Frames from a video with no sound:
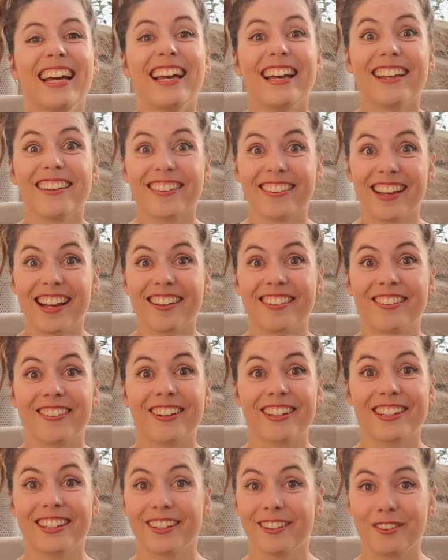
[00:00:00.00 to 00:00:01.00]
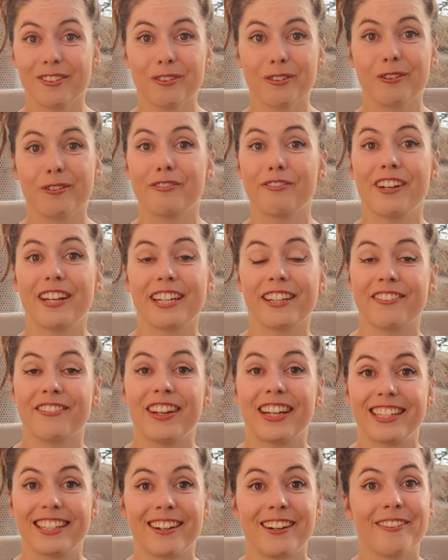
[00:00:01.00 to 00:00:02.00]
Ich sag's euch, in Zukunft werde ich
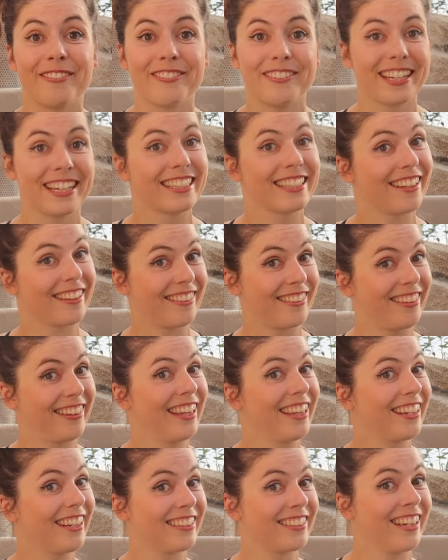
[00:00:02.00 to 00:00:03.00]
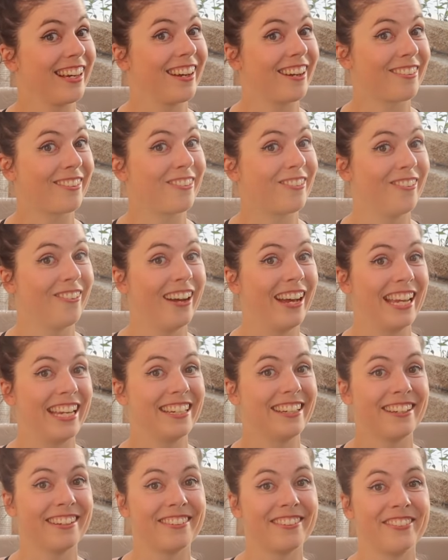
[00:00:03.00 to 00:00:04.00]
Wert darauf legen, dass jeder Tag so
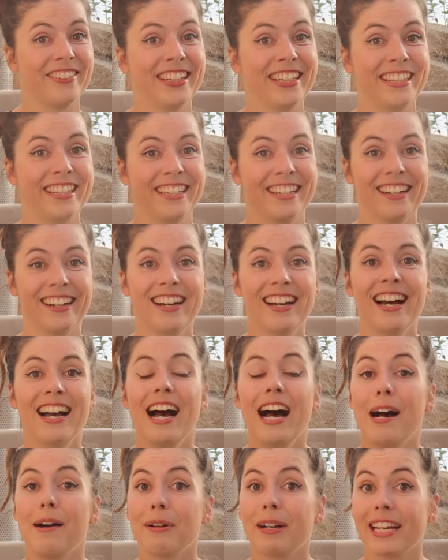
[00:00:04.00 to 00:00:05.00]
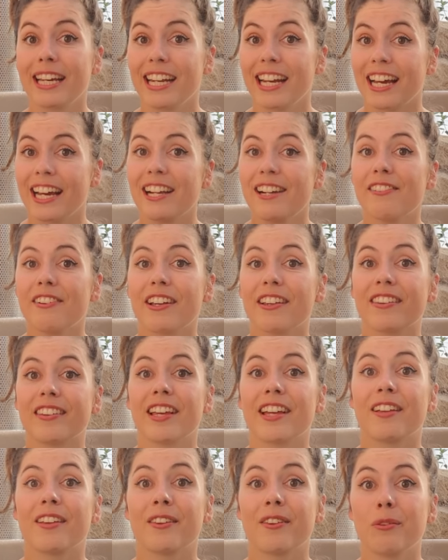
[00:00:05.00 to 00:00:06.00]
endet wie hier. Aber generell war es
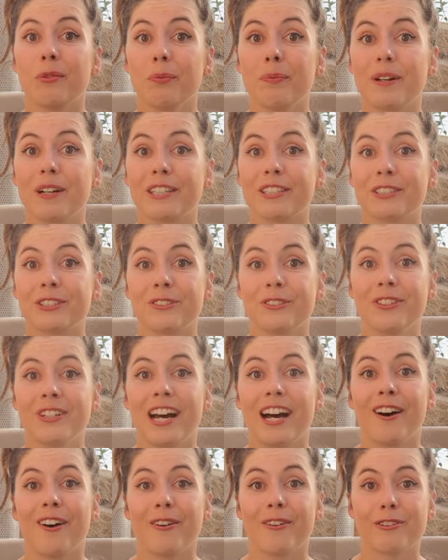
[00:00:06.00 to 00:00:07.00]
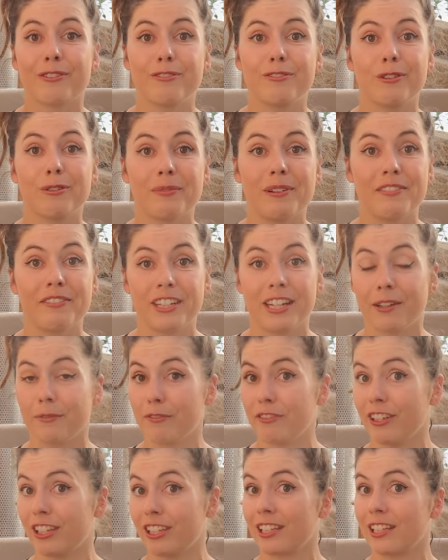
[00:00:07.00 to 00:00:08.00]
ja ein super schöner Ausflug mal wieder
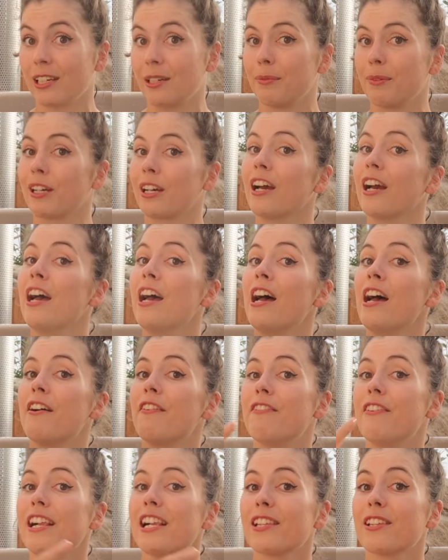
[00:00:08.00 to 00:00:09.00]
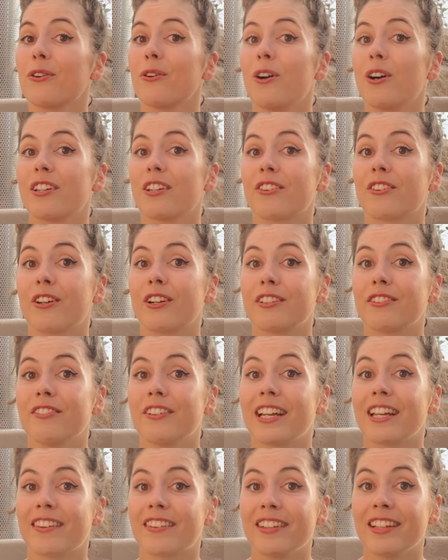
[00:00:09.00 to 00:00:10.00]
im Fichtelgebirge. Welche Orte sollten
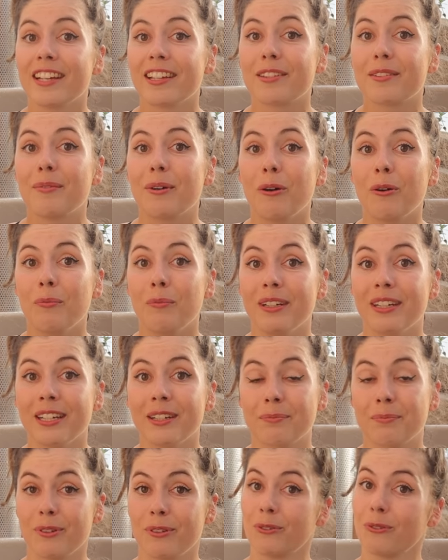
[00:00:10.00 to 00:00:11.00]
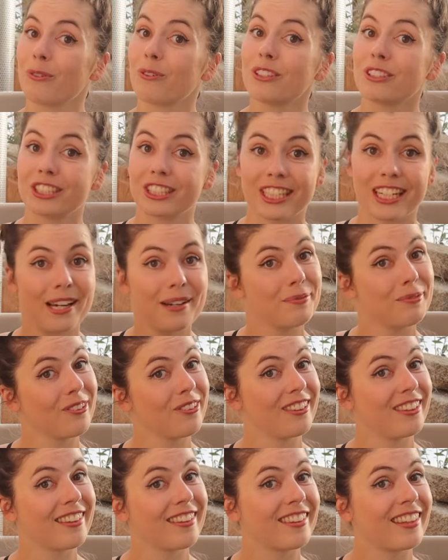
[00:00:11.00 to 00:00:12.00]
wir das nächste Mal unbedingt besuchen? Schreibt
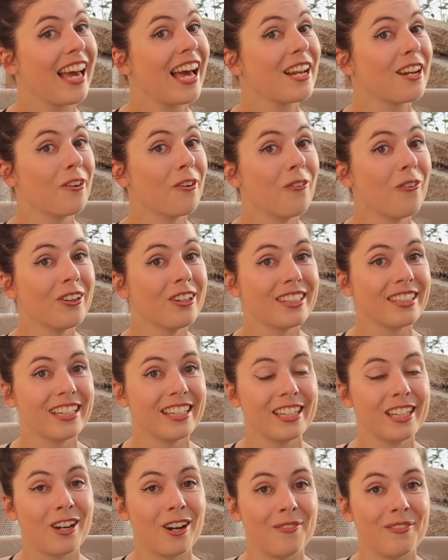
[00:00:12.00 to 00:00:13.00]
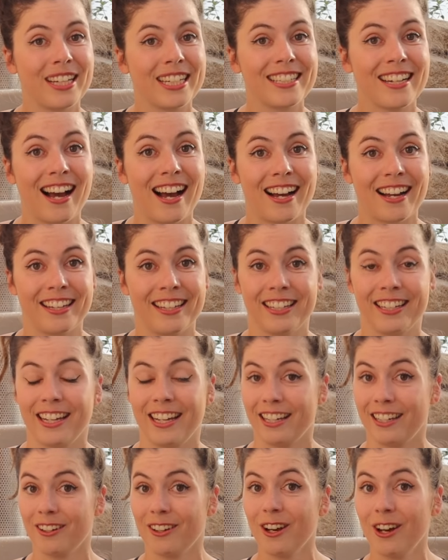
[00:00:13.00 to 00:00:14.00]
uns das gerne unten in die Kommentare
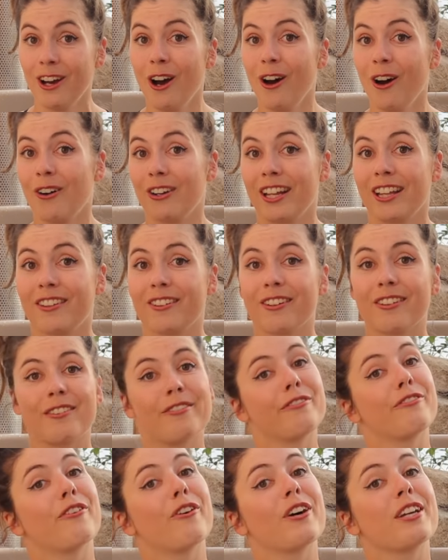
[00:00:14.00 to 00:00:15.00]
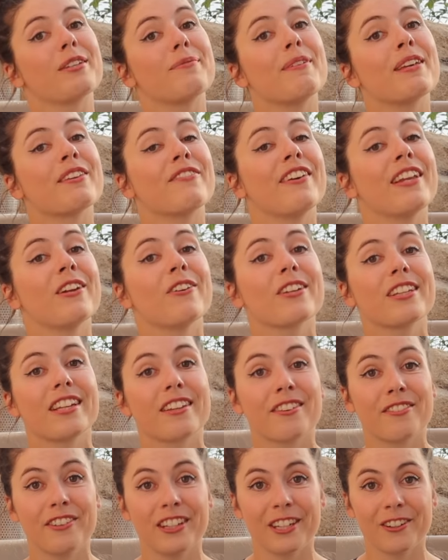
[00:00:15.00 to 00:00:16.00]
hinein. Und ansonsten freue ich mich, wenn euch
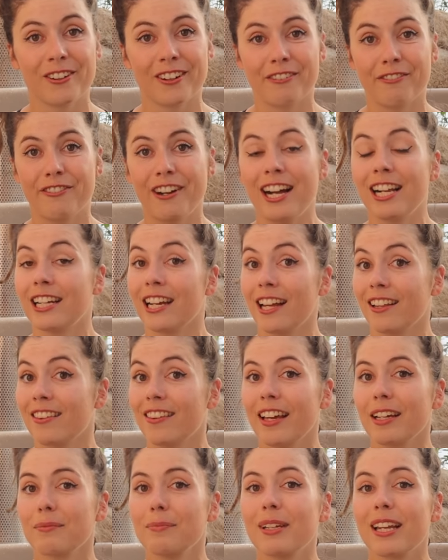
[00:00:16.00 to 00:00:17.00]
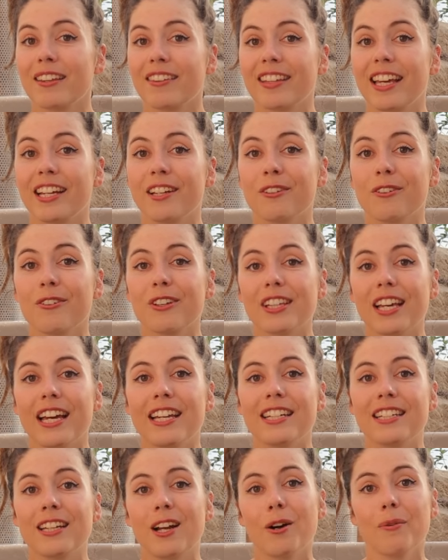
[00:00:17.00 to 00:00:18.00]
das Video gefallen hat. Zeigt mir das gerne durch
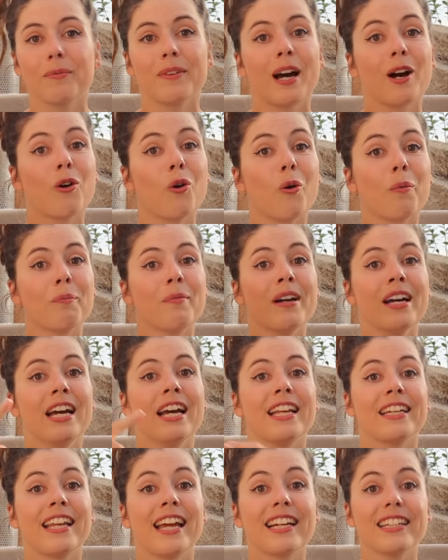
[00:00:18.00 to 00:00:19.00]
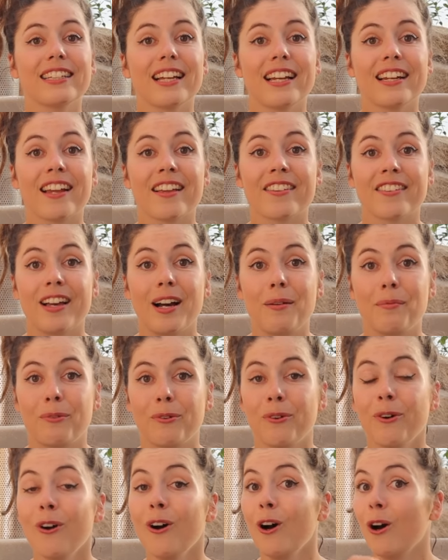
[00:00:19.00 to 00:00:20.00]
einen Daumen nach oben. Denkt an das
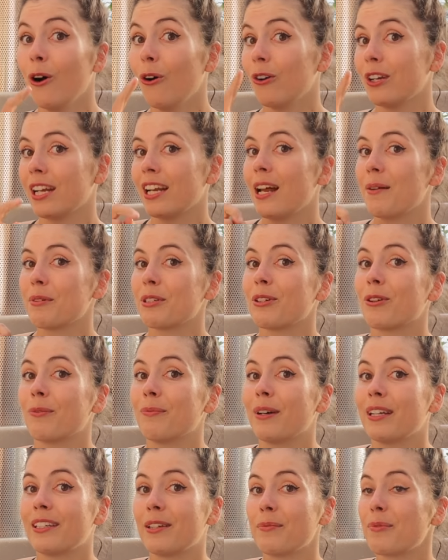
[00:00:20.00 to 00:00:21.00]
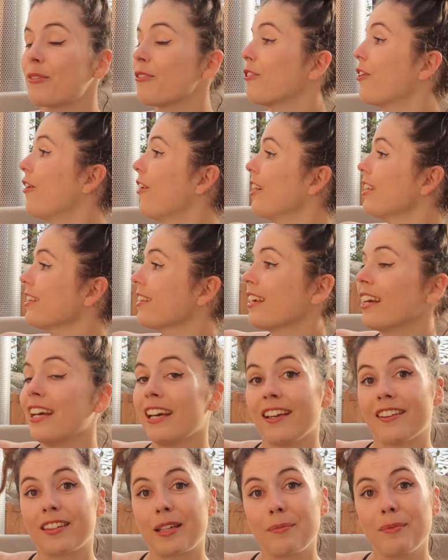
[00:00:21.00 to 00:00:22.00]
Abo. Und dann habe ich noch ein paar Tipps für euch.
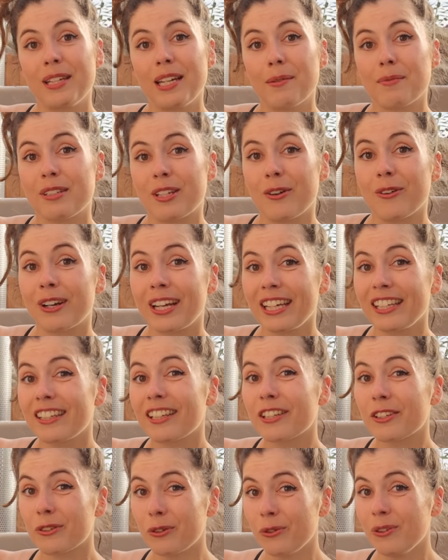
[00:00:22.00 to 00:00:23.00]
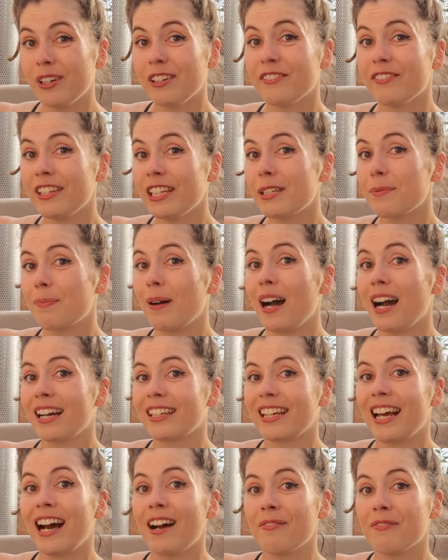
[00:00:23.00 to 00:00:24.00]
Es gibt hier nämlich auch einen richtig coolen
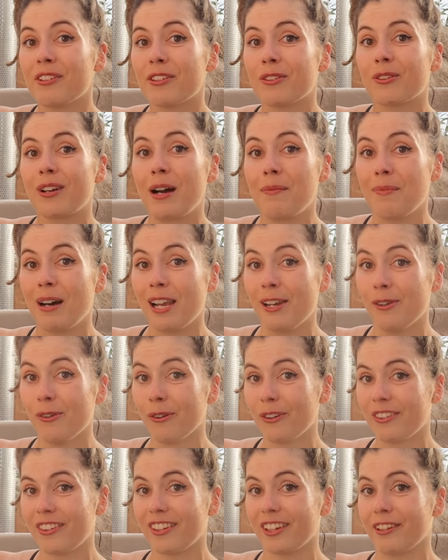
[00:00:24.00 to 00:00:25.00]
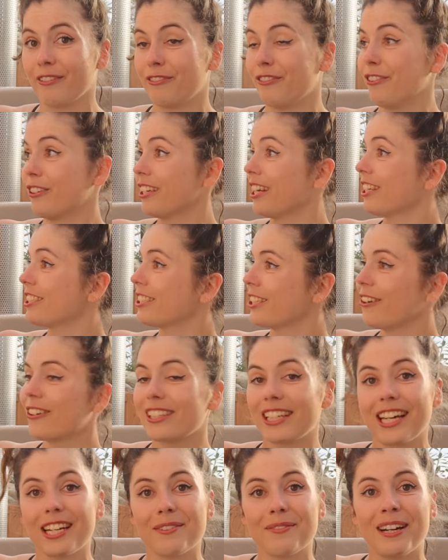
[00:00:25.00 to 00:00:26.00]
Wildpark, da haben wir sogar mal Luchse gefüttert.
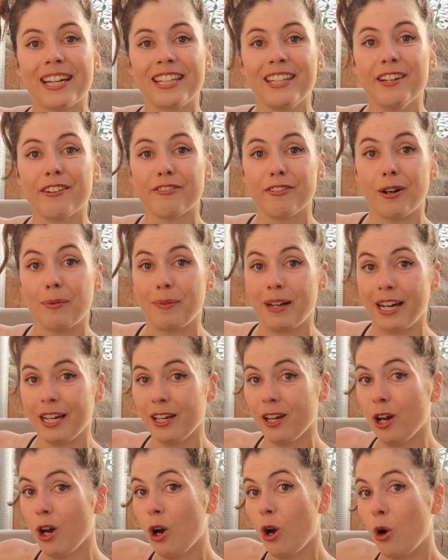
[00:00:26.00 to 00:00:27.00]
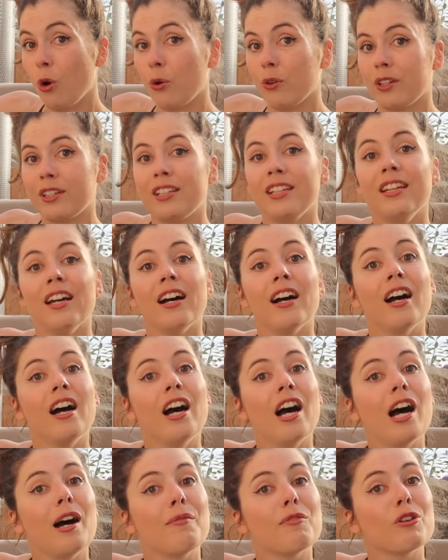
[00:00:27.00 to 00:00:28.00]
Schaut gerne mal hier vorbei. Und hier
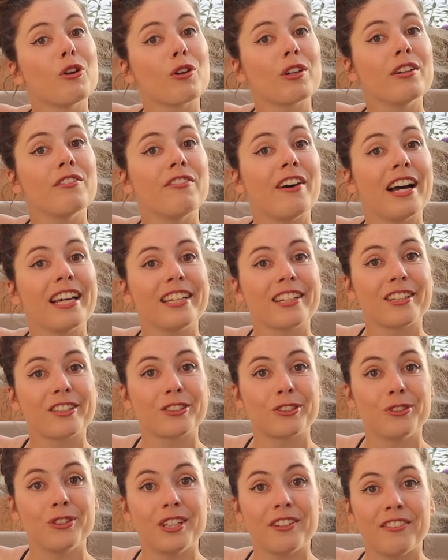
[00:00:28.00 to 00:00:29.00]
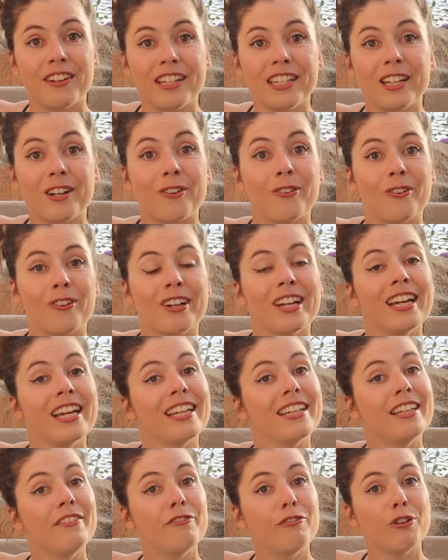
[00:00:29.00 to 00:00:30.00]
haben wir noch eine weitere schöne Wanderung,
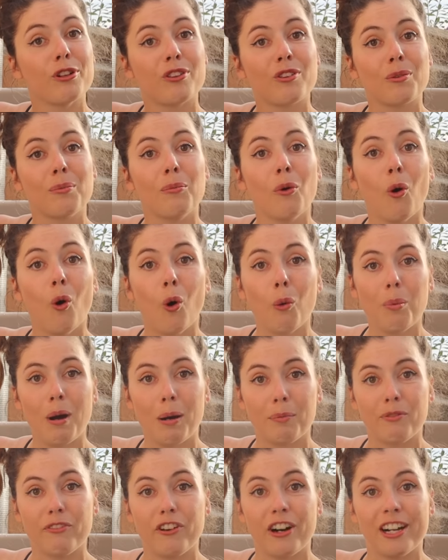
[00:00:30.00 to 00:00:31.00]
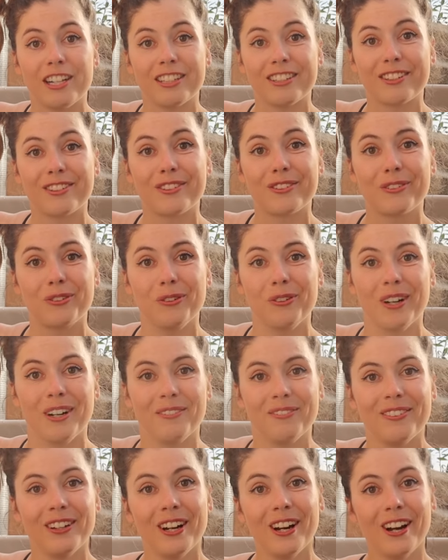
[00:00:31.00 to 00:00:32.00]
die führt zum Oberpfalzturm.
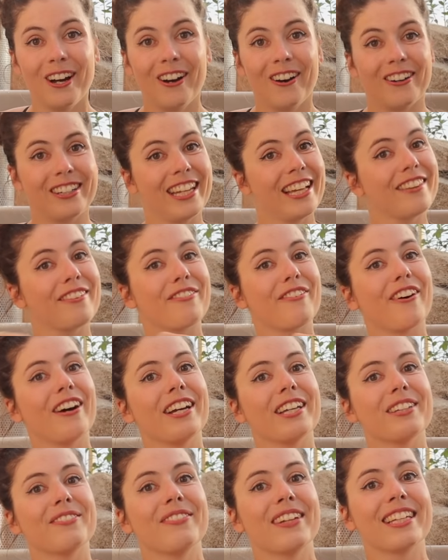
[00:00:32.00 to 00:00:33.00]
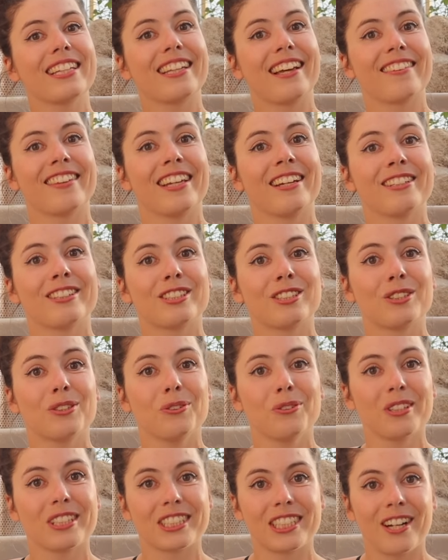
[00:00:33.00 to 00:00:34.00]
Und jetzt freue ich mich, dass ihr
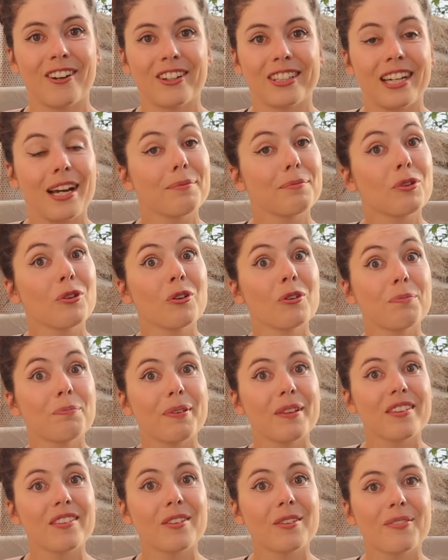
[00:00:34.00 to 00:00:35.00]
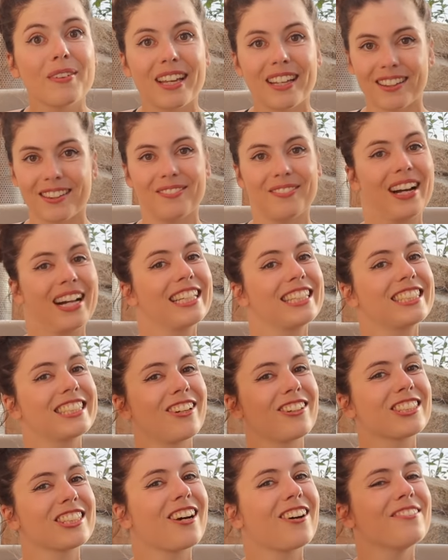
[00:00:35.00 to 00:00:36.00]
zugeschaut habt und bis zum nächsten Mal.
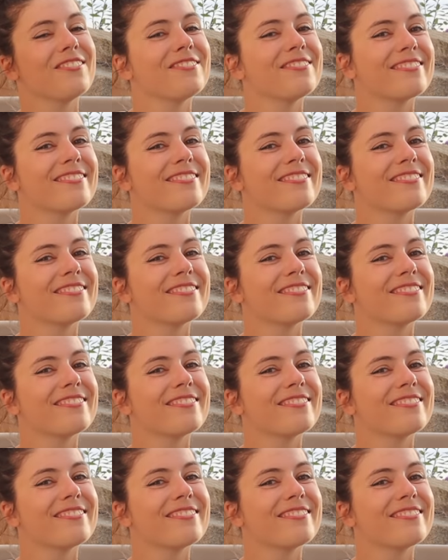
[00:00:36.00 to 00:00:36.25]
Ciao, ciao!